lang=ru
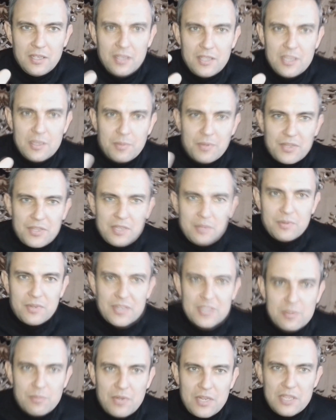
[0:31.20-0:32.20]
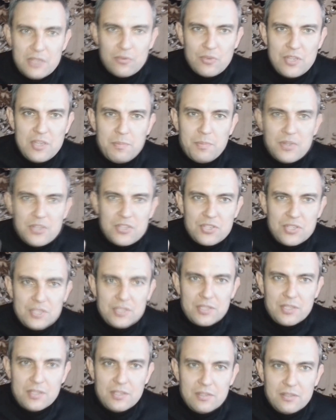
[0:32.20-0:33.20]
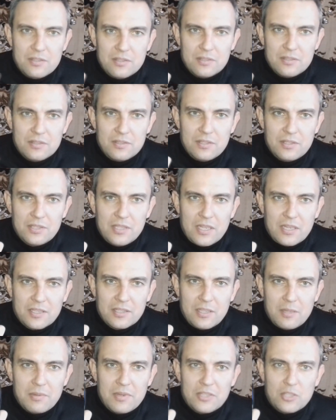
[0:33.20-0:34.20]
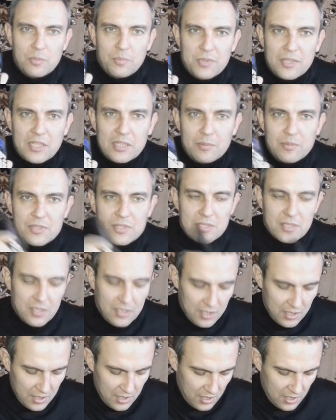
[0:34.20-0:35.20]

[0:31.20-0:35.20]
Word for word: И необходимо разобрать его и почистить. Итак, нам для этого понадобится